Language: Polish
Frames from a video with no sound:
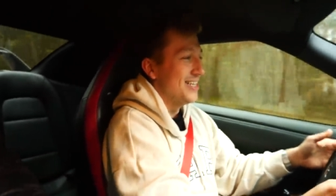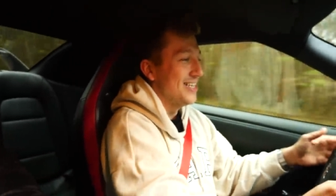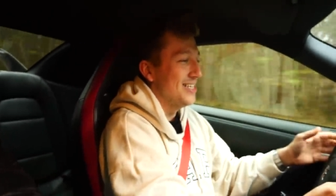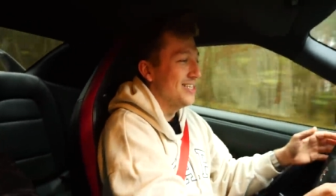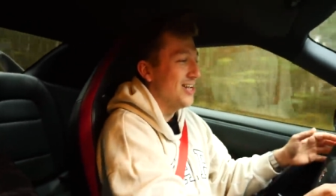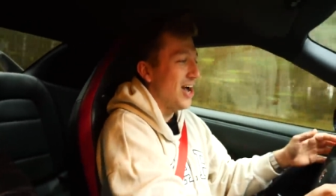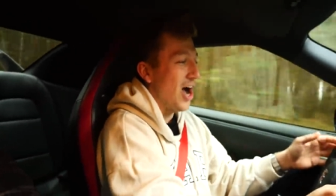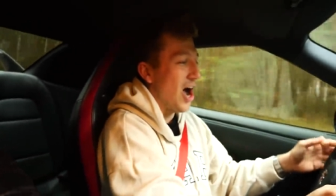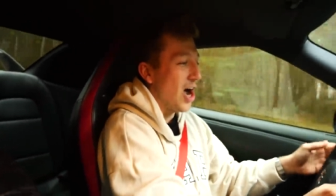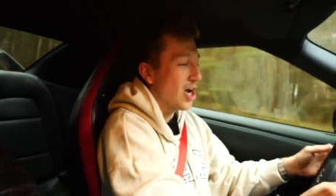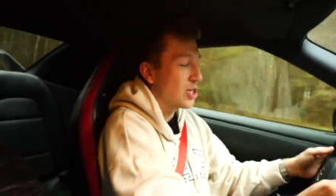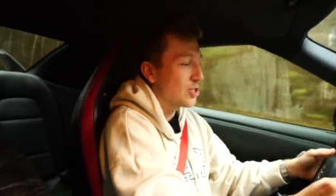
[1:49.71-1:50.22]

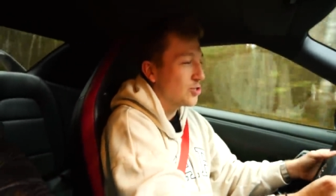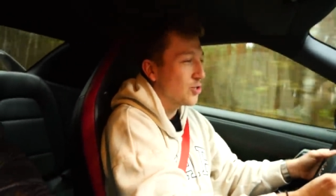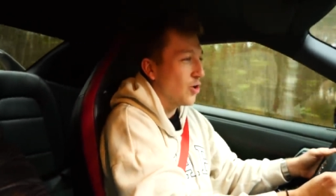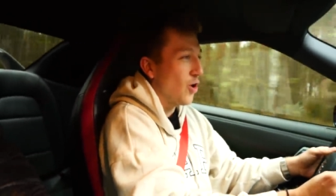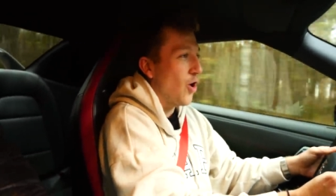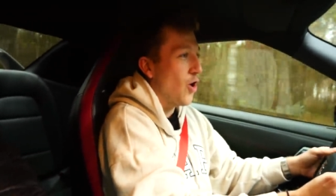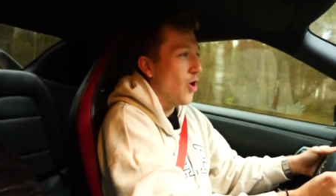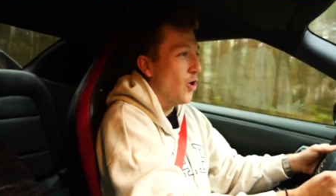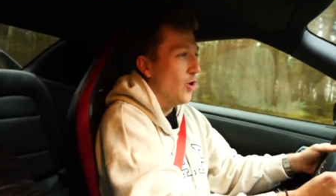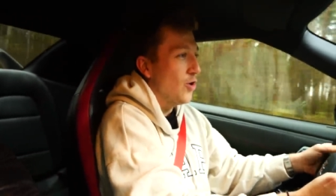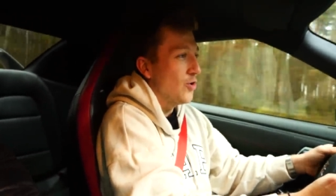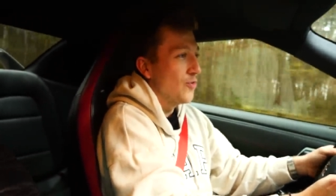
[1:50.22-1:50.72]
Jak
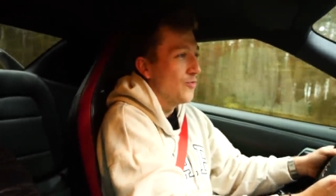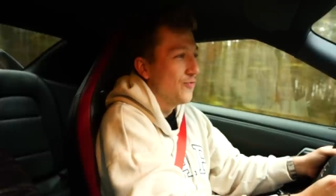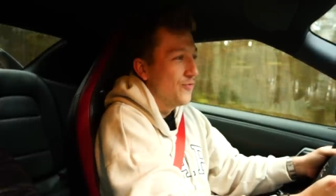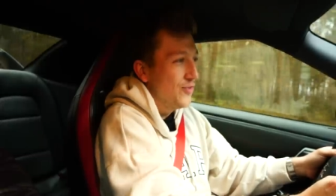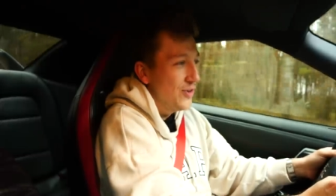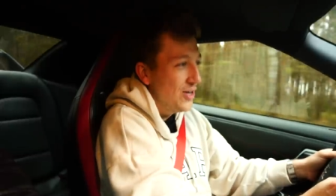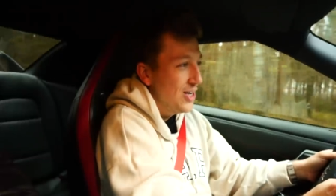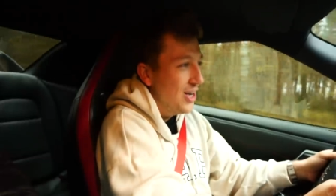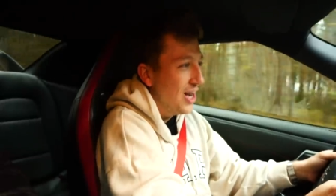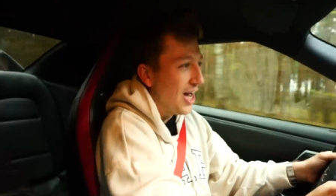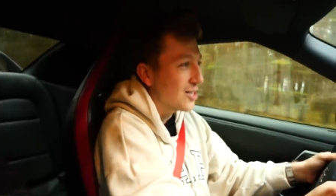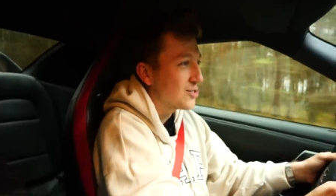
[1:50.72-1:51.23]
to
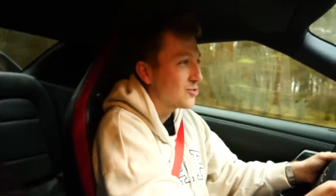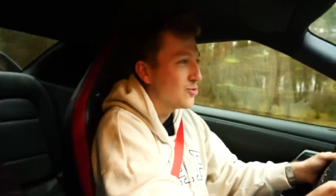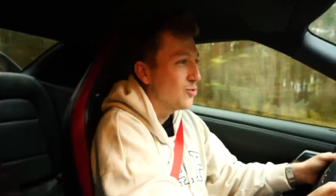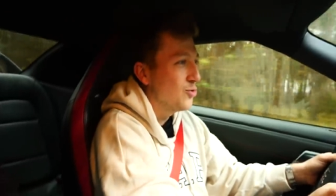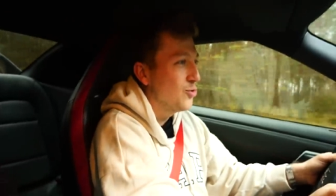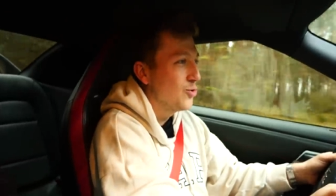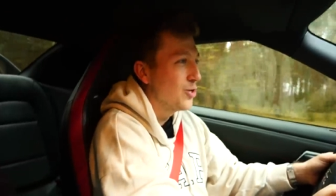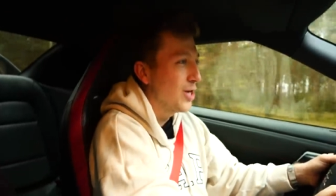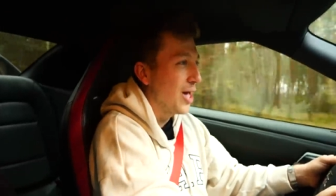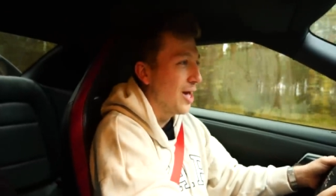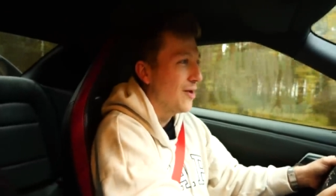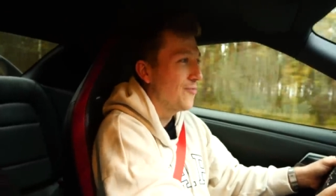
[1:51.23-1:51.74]

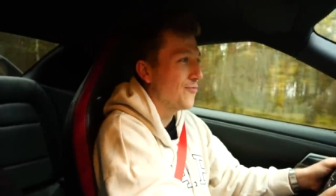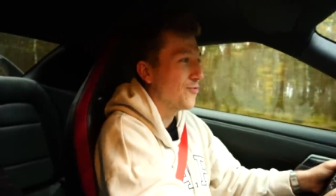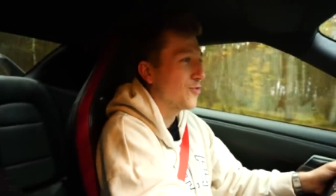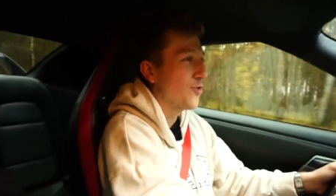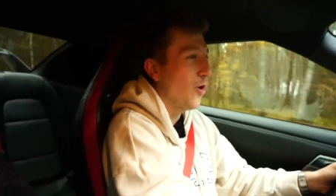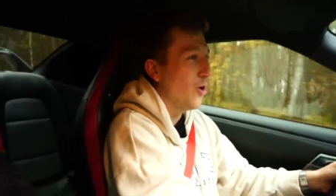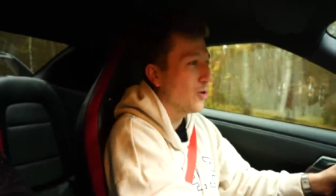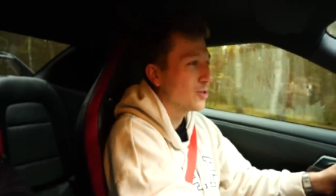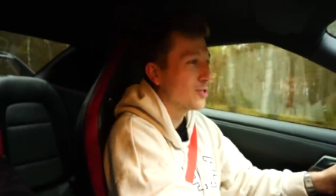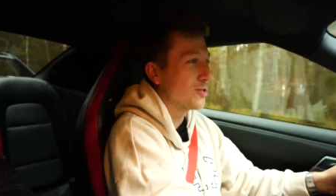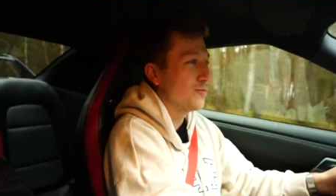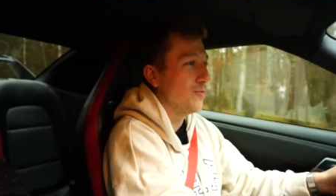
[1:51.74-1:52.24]
wylatuje w
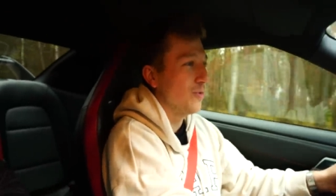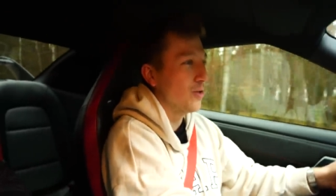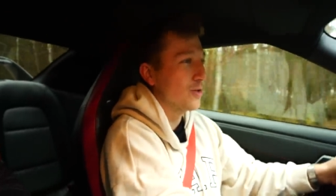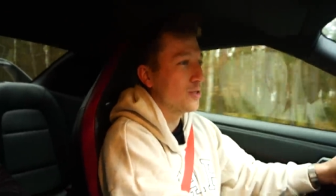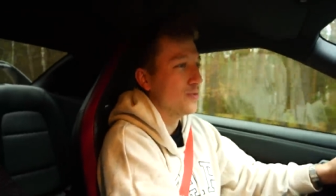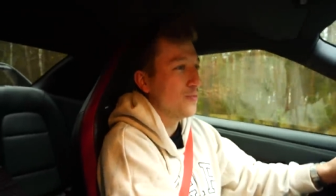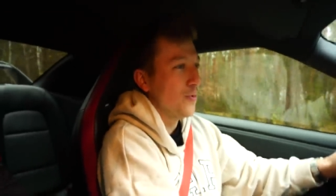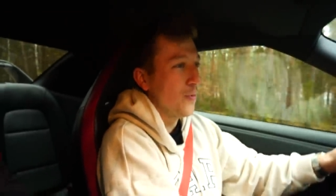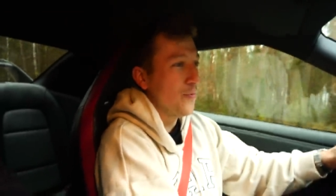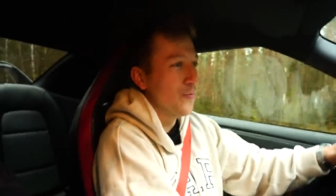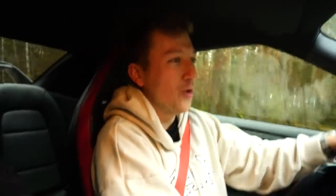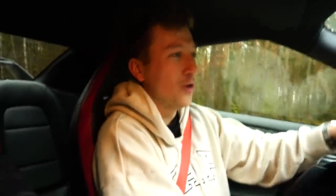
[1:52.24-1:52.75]
kosmos,
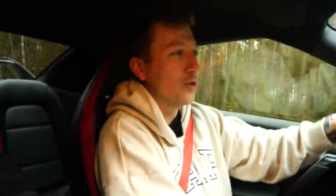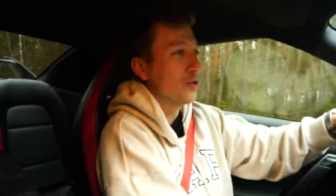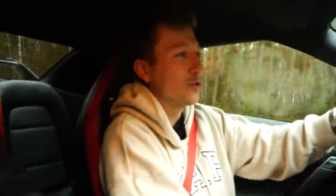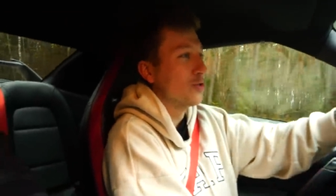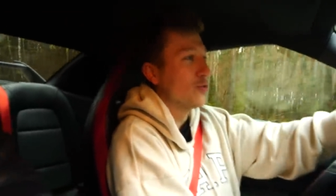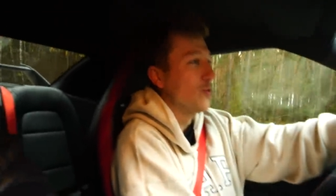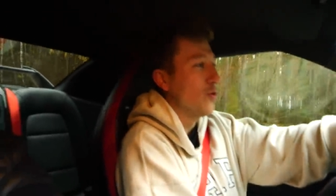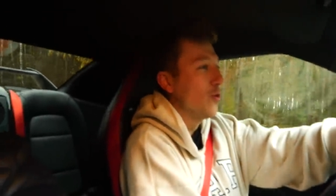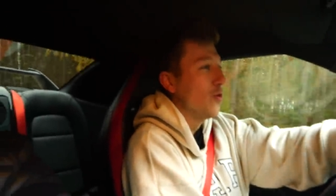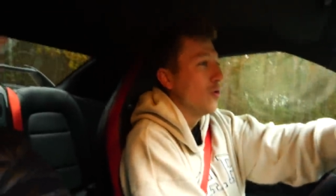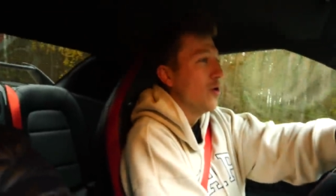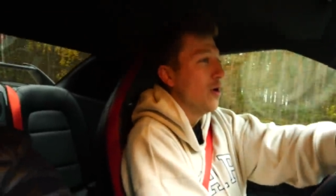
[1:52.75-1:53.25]
po
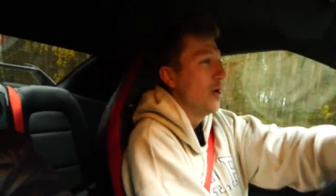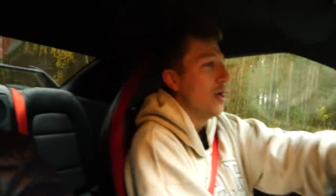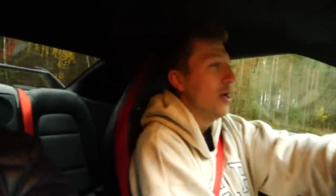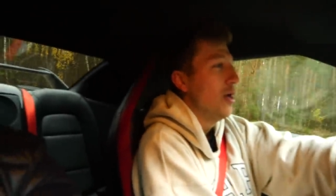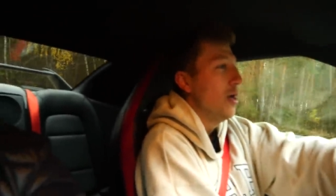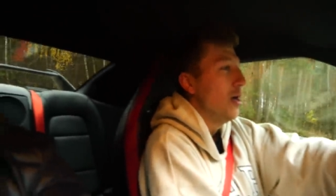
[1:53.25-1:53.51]
prostu.